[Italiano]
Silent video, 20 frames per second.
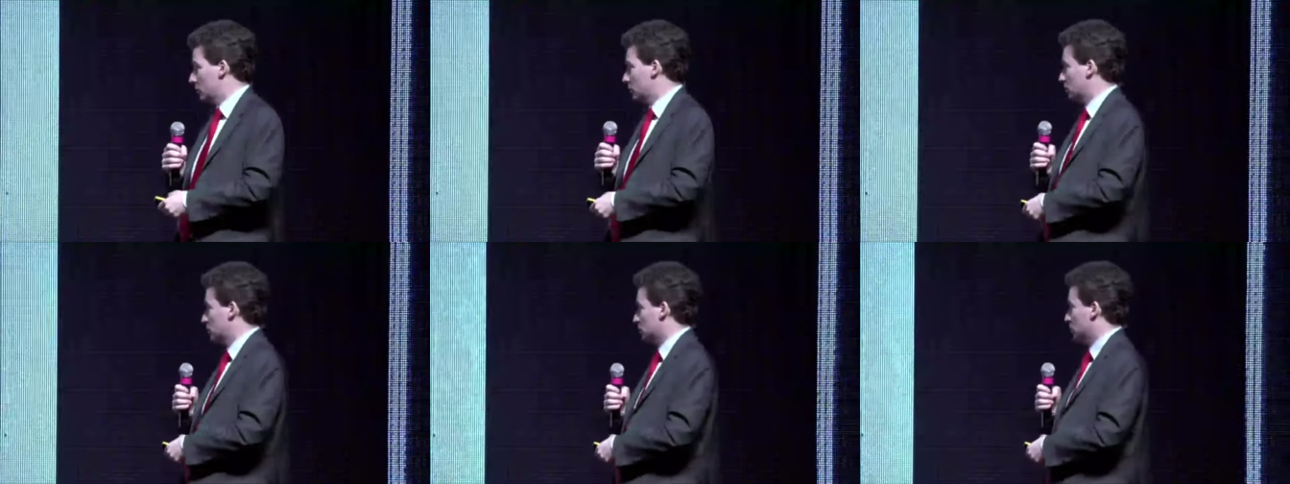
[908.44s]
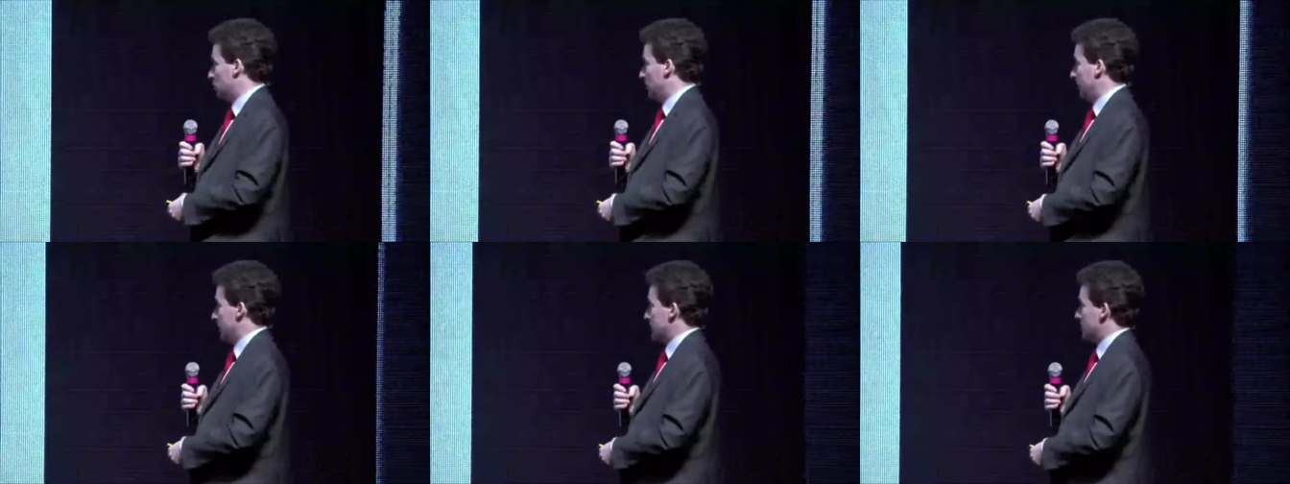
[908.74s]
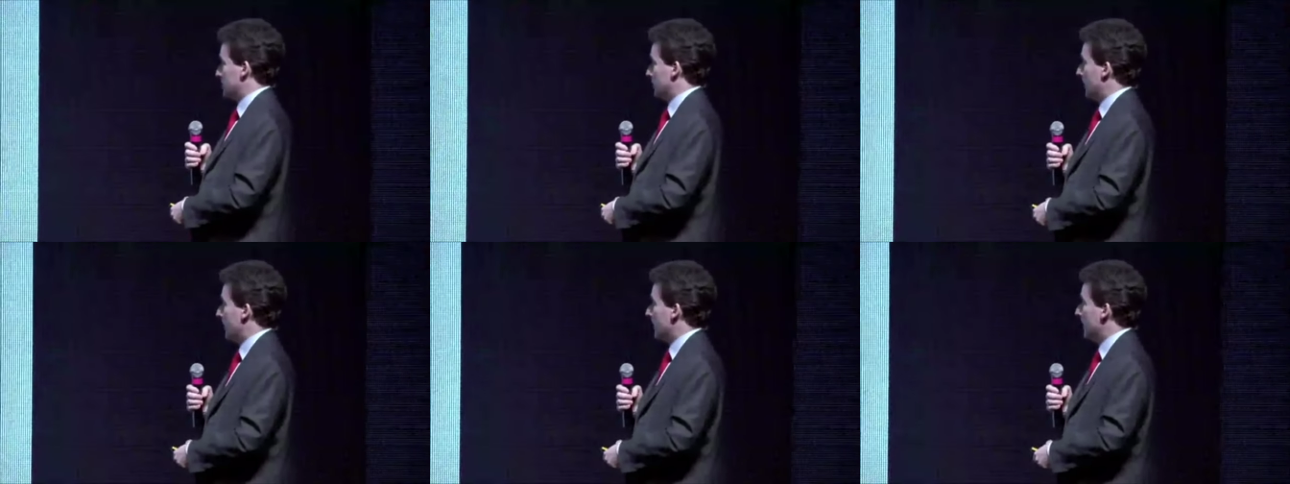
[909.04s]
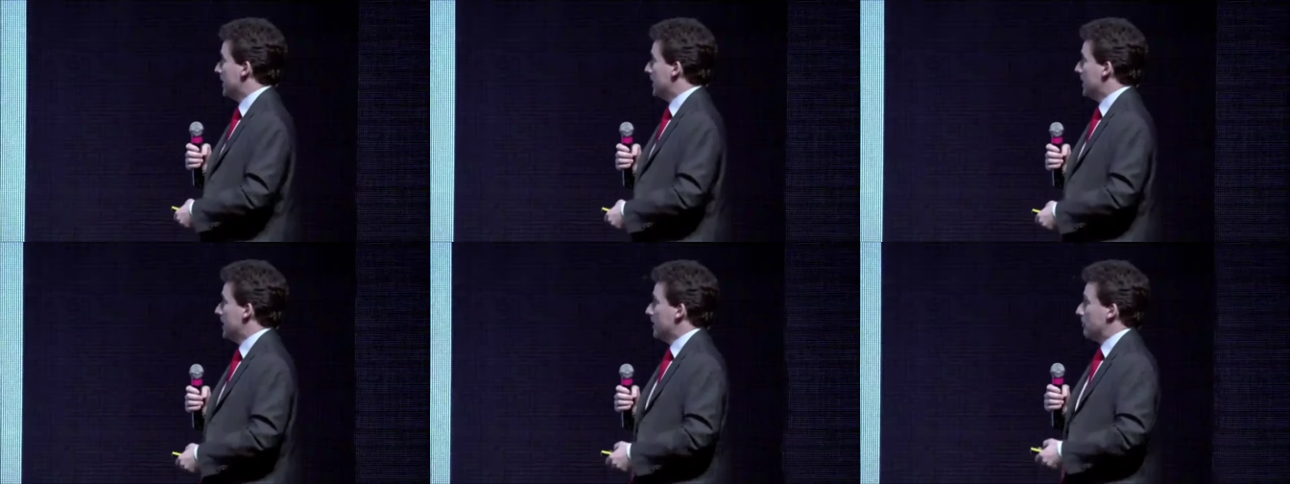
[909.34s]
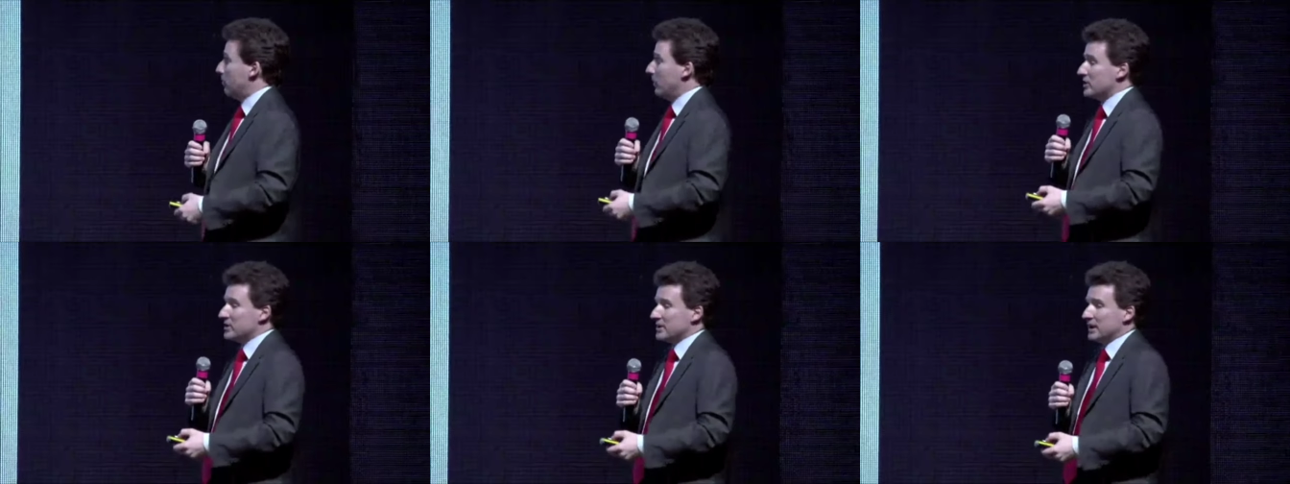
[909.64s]
tutto questo.
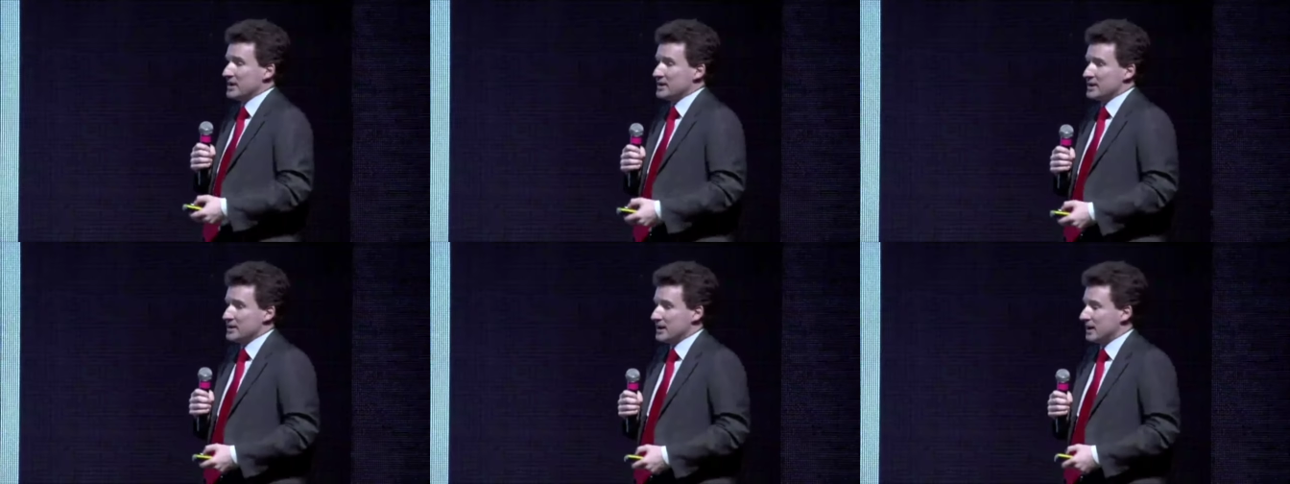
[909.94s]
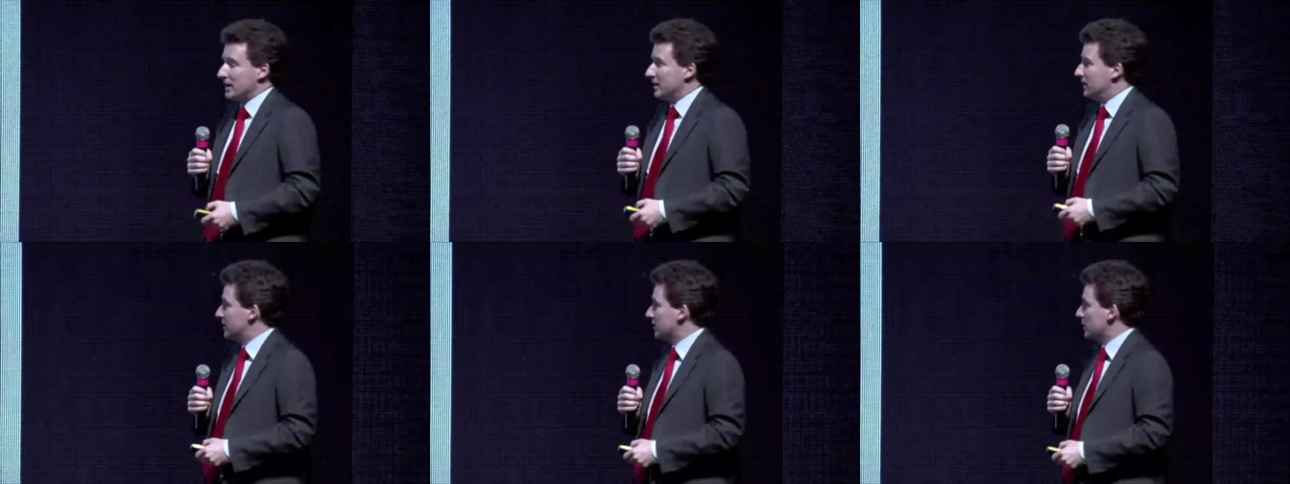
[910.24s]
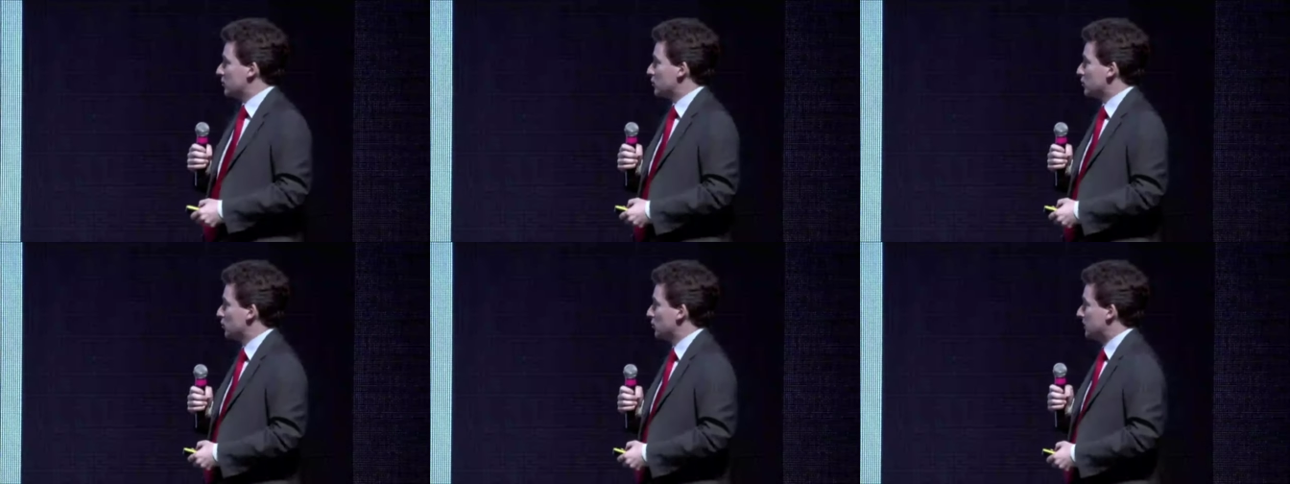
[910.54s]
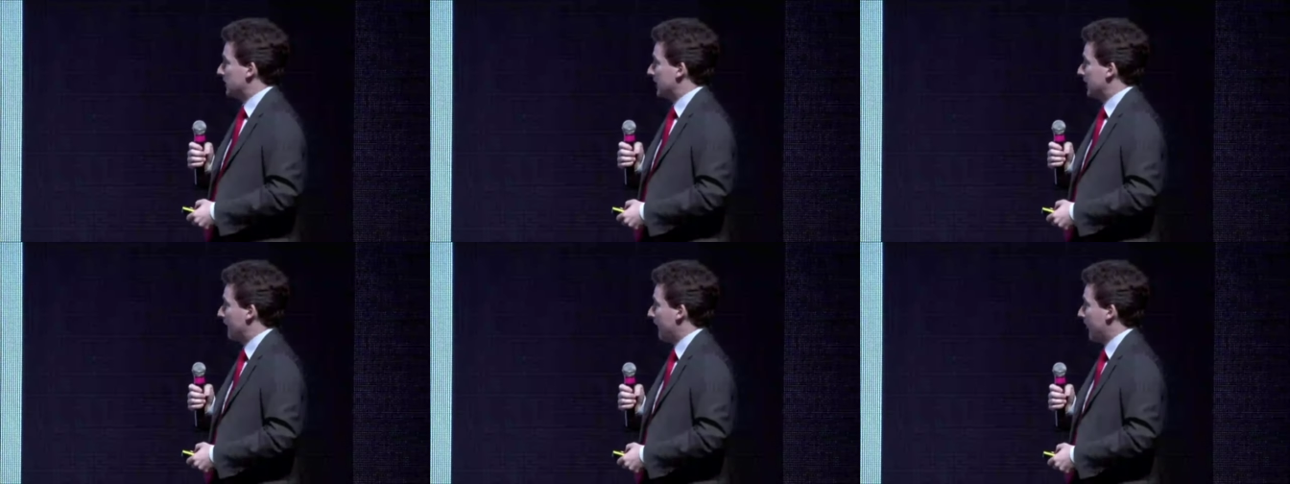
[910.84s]
Poi c'è l'ingegneria dei tessuti.